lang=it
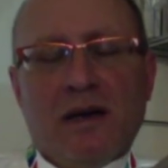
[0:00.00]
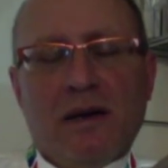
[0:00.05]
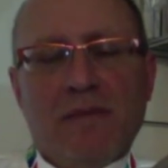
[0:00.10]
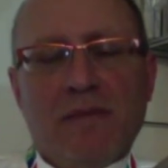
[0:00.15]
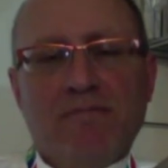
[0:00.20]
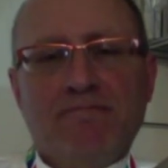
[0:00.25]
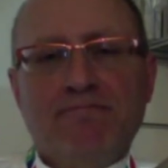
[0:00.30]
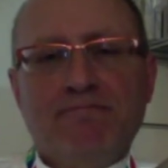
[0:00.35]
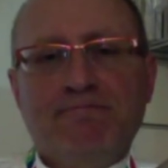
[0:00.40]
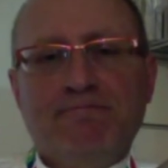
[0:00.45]

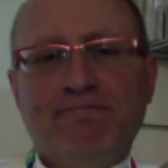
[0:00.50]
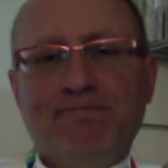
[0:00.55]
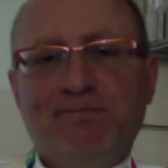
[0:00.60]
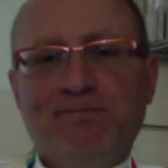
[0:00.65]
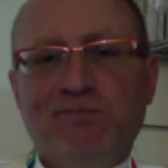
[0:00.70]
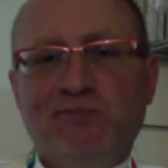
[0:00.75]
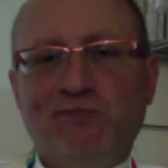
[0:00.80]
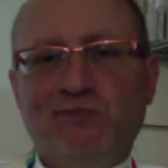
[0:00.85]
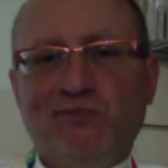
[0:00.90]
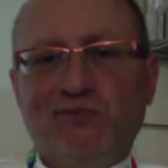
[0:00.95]

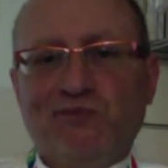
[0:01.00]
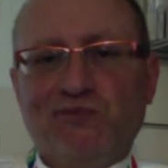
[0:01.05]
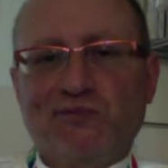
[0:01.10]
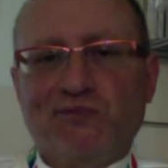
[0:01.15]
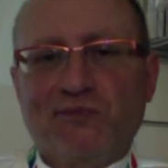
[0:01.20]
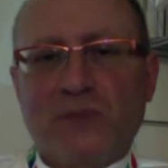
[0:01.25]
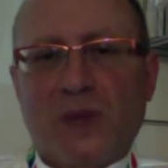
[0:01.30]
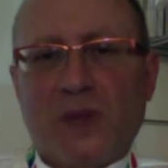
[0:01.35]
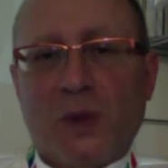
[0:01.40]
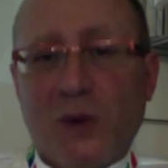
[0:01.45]
Mm,
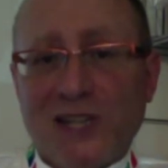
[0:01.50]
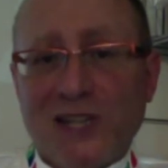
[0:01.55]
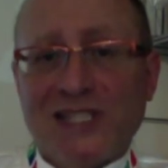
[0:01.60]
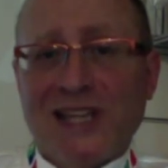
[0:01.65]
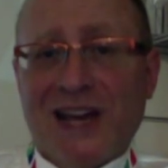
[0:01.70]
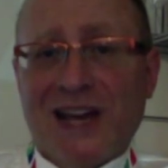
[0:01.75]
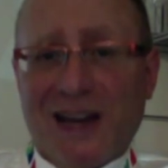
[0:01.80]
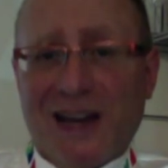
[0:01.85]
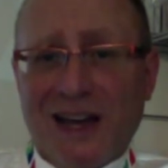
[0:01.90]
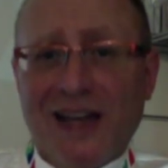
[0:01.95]

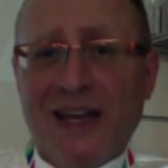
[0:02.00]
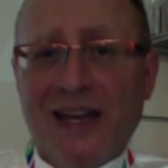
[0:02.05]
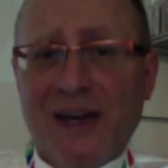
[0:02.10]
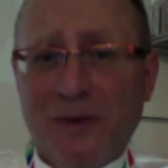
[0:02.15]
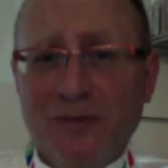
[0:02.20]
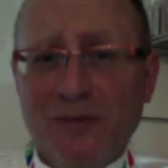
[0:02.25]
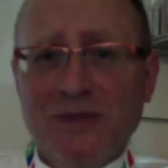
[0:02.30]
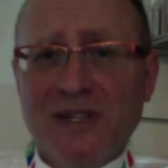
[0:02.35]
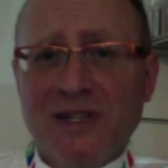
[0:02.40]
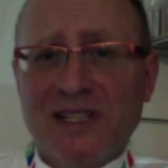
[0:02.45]
questa è
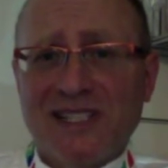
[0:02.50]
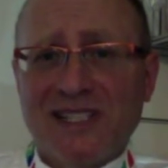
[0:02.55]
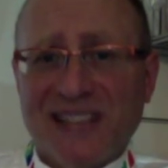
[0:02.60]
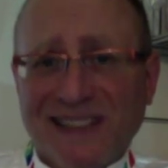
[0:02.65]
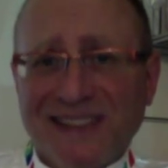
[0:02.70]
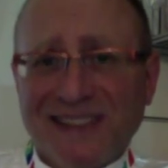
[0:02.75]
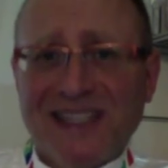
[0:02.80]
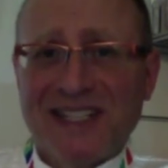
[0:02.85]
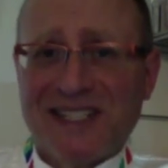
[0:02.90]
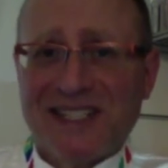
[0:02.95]
un
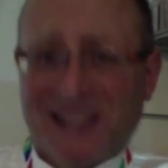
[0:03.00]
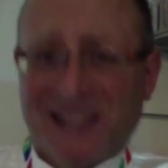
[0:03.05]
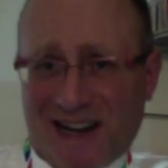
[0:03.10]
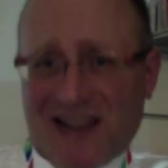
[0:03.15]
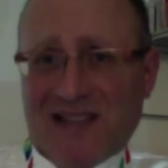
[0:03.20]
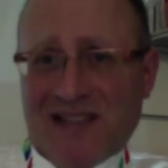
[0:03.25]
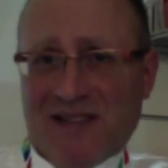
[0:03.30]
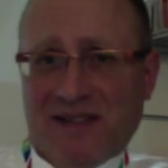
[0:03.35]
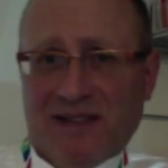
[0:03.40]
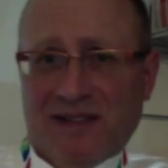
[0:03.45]
sette
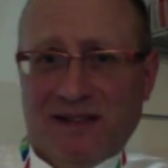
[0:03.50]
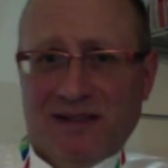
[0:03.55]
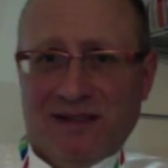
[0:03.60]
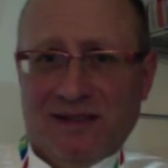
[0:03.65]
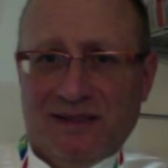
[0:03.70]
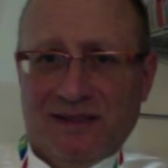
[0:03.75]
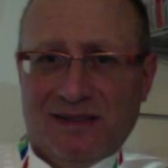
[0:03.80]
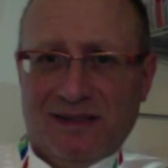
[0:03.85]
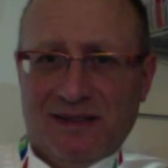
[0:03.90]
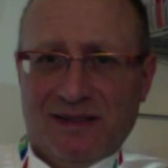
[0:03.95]
strati,
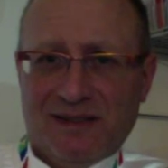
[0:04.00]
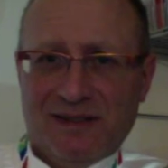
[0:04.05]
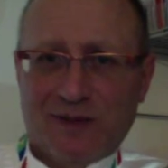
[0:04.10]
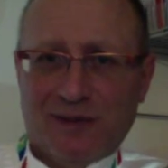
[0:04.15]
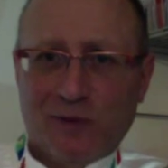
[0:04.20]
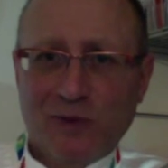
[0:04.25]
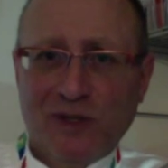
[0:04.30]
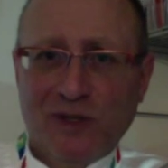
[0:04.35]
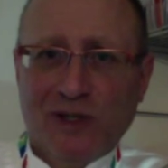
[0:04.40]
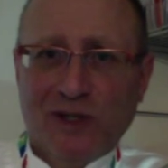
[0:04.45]

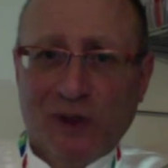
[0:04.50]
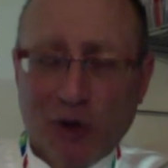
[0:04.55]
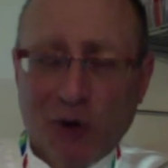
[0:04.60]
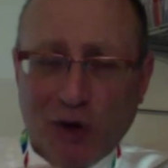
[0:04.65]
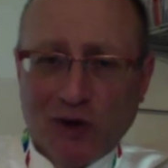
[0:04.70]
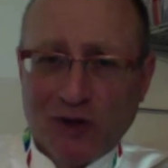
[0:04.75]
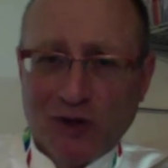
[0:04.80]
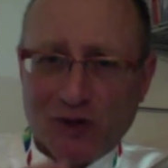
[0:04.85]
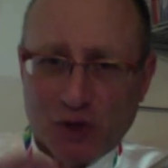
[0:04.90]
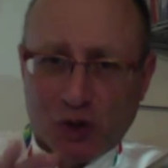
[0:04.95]
quindi
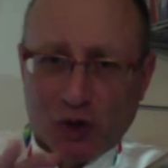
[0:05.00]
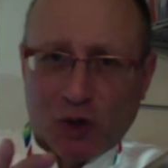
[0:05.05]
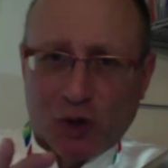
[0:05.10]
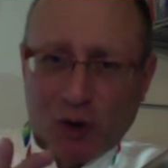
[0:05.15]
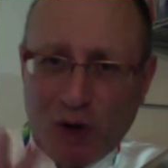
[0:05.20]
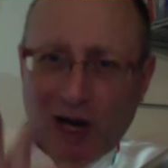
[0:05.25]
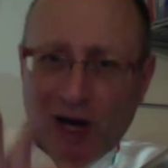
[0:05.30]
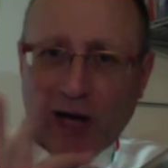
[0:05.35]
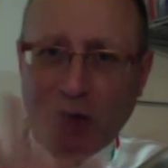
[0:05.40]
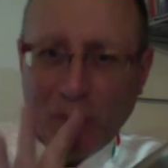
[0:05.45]
non
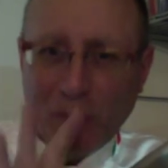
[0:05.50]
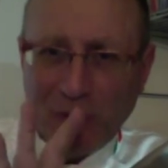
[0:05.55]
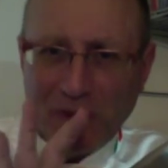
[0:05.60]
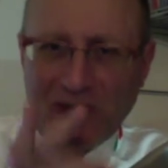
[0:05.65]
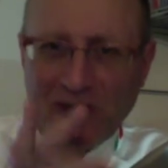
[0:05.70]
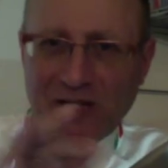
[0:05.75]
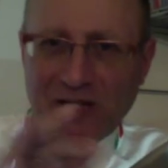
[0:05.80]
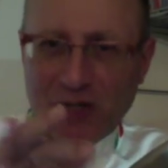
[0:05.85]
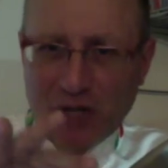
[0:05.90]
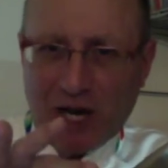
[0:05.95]
solo alluminio
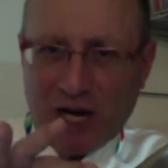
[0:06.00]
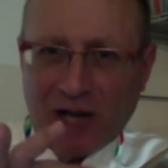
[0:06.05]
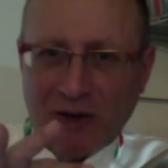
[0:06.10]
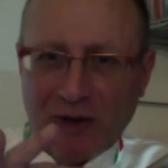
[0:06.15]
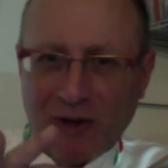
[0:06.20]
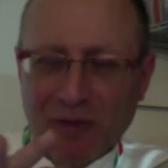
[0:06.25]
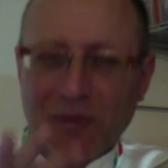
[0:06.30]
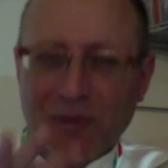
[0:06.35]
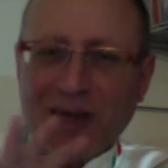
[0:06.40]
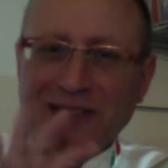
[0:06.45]
e
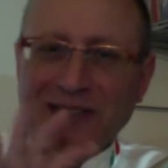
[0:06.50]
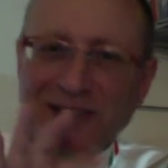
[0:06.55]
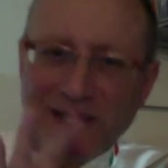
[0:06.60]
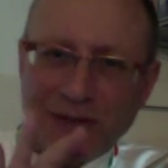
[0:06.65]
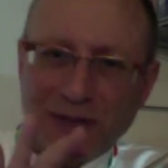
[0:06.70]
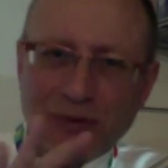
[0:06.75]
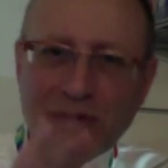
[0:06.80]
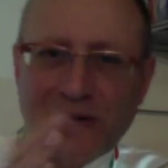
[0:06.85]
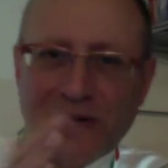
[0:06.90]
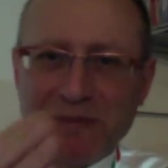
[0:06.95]
acciaio, ma
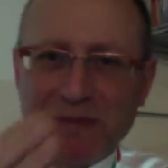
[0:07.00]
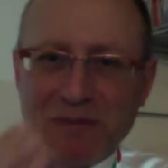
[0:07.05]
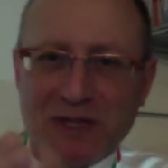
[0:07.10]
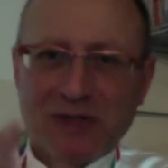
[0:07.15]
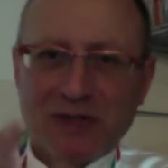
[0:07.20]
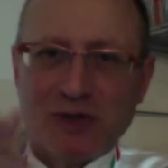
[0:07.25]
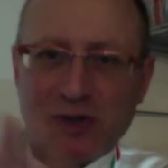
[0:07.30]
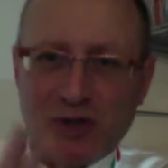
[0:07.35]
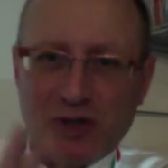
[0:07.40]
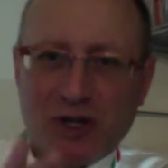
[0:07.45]
addirittura in
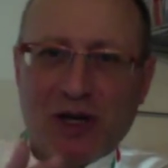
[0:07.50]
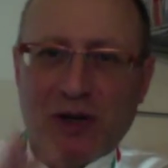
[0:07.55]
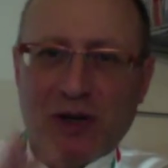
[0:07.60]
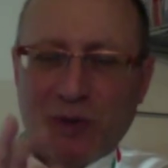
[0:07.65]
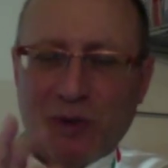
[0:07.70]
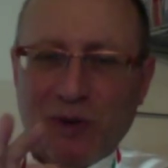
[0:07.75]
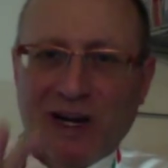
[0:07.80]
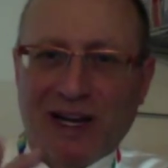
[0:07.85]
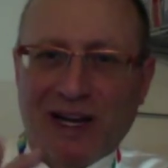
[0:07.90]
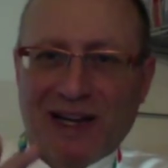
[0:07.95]
mezzo c'è
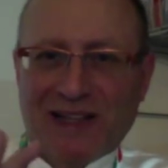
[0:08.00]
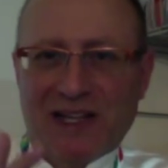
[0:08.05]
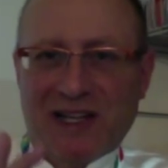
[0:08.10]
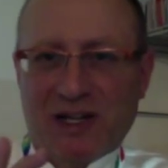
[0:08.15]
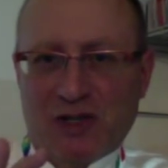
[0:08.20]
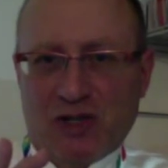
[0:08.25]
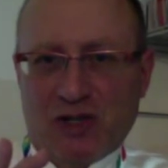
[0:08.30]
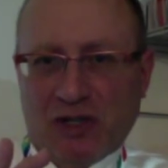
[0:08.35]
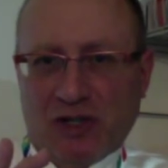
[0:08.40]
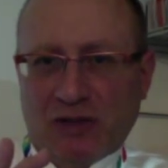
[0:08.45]
una lega
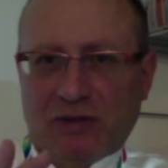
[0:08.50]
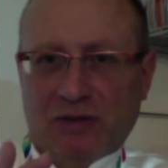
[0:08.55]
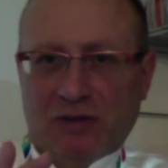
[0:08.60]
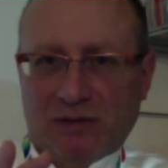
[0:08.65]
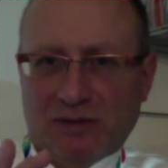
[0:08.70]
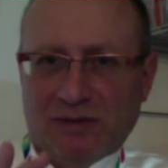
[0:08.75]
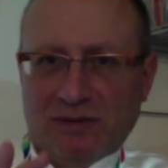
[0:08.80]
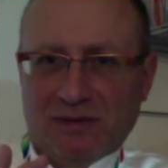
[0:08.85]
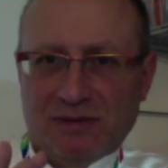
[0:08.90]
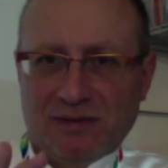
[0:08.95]
d'argento.
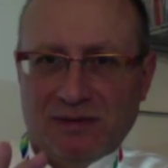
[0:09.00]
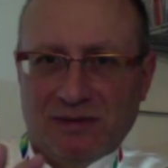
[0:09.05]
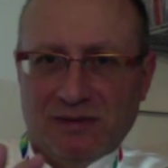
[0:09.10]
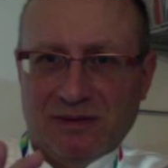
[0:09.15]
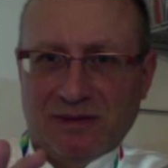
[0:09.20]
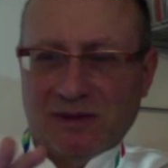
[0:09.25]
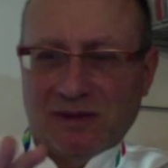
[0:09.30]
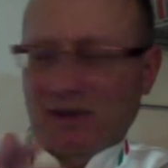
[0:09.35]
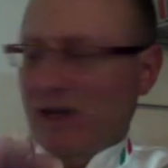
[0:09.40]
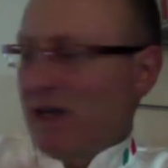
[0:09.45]

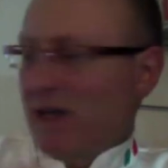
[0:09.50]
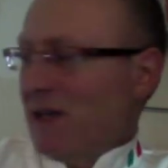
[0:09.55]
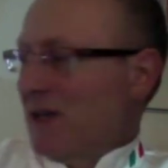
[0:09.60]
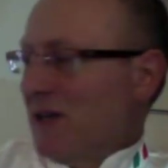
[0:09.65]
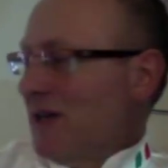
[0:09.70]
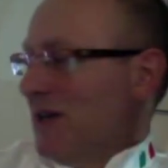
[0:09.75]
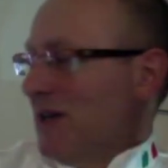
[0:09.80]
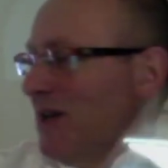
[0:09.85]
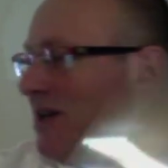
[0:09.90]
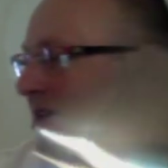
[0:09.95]
Okay?
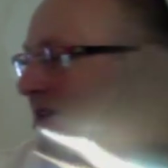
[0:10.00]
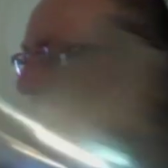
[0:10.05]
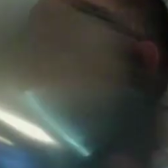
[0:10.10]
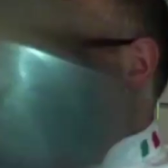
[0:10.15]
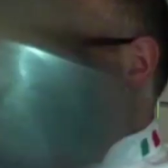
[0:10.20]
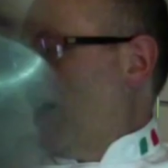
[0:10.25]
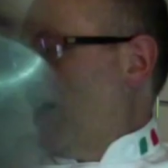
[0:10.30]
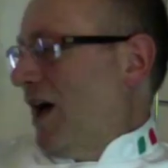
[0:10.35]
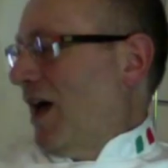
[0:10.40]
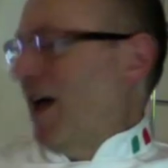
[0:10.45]

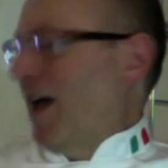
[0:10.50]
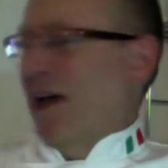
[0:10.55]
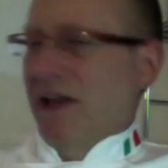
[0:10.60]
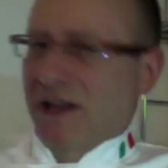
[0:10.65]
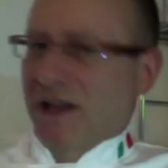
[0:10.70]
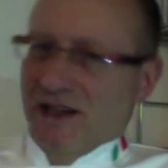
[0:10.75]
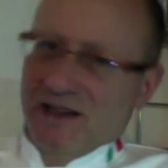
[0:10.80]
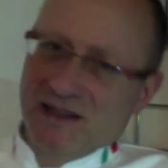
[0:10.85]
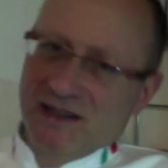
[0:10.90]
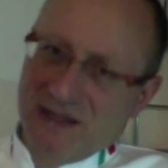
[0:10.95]
Eh,
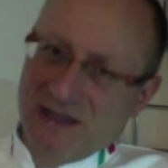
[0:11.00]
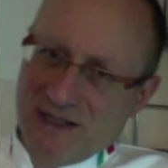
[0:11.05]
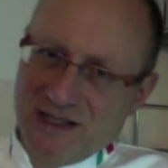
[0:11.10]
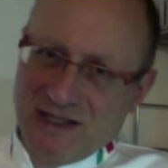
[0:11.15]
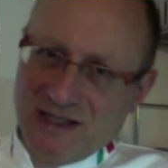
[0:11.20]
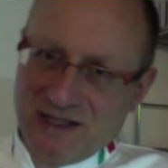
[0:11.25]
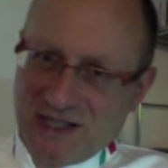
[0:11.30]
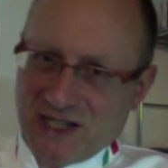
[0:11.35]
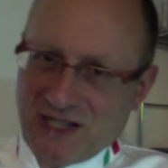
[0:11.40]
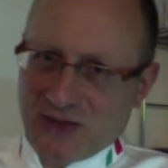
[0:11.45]

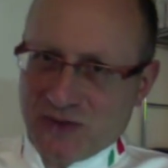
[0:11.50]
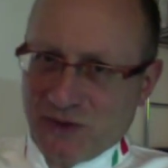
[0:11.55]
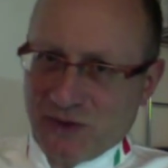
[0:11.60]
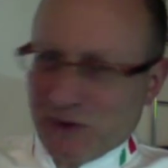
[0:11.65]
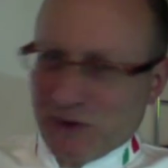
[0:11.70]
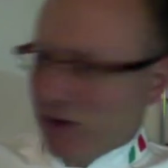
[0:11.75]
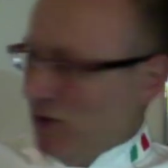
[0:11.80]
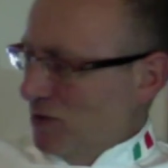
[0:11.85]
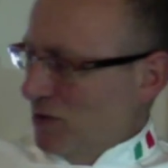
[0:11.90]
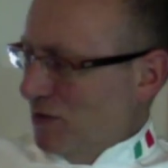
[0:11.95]
c'ha il suo
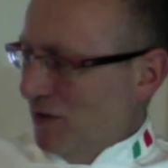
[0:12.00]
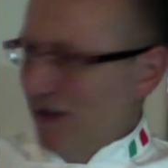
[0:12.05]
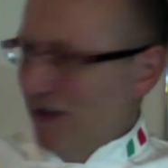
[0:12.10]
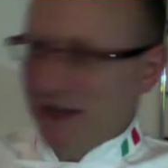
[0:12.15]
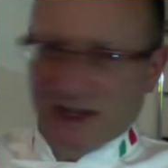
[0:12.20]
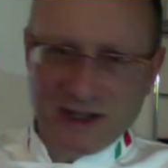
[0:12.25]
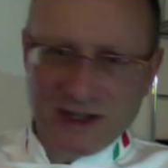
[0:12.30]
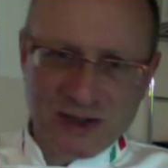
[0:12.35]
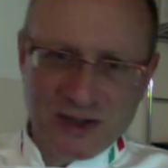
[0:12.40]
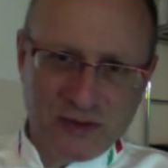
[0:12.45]
costo,
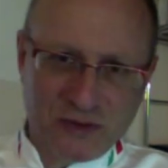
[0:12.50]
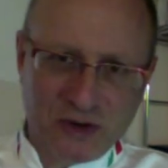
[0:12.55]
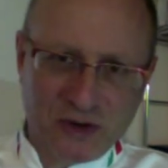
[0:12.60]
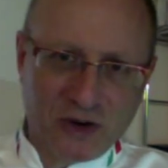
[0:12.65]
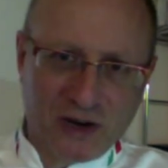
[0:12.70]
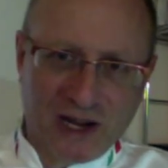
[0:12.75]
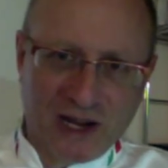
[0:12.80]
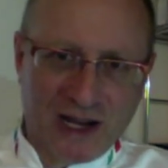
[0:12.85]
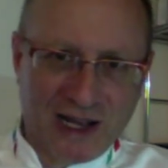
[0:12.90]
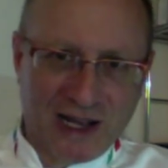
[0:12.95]
eh?
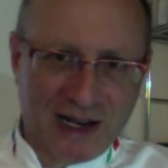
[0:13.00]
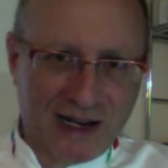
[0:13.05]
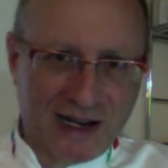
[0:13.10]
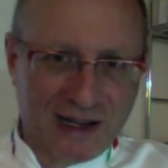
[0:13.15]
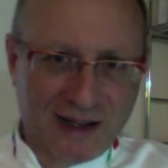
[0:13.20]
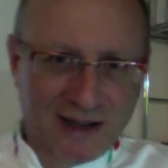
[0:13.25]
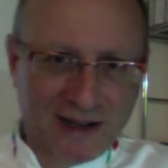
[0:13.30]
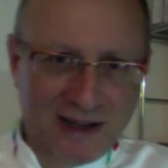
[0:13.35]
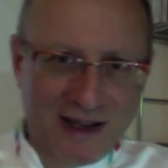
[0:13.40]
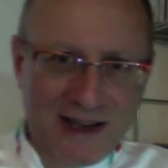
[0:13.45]

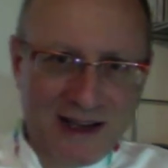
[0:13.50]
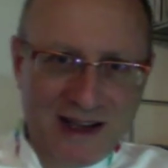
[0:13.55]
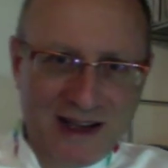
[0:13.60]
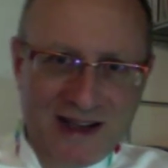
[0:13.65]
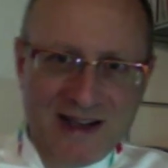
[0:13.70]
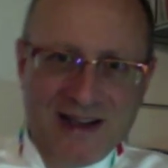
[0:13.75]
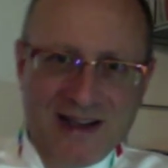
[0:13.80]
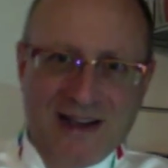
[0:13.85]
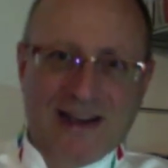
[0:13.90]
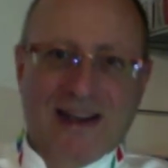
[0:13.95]
sfiora
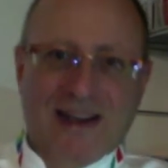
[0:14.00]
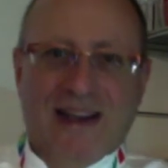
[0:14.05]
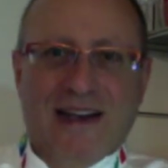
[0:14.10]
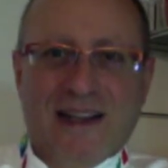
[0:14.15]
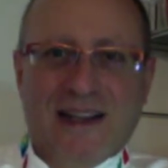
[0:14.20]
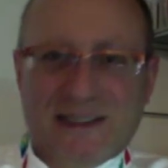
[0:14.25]
eh, le